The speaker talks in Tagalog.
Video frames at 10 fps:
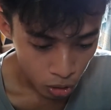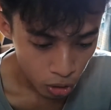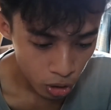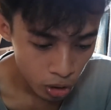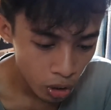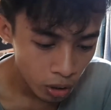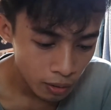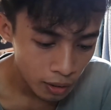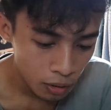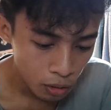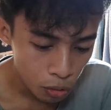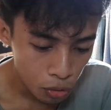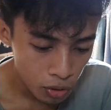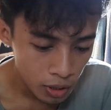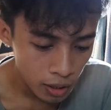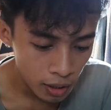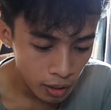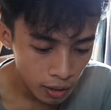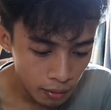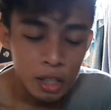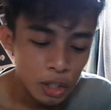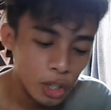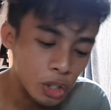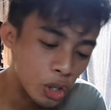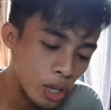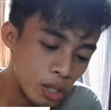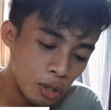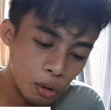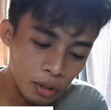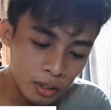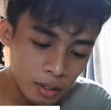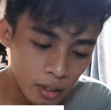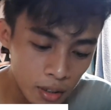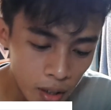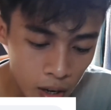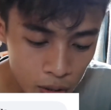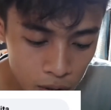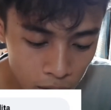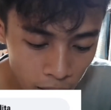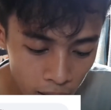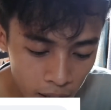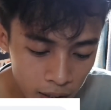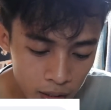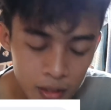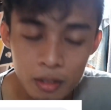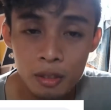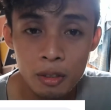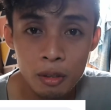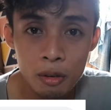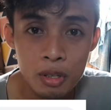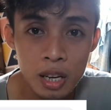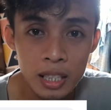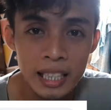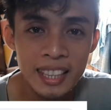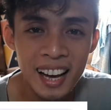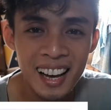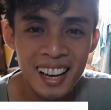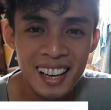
isa-shout out ko si kay Jason Austria Rosalita.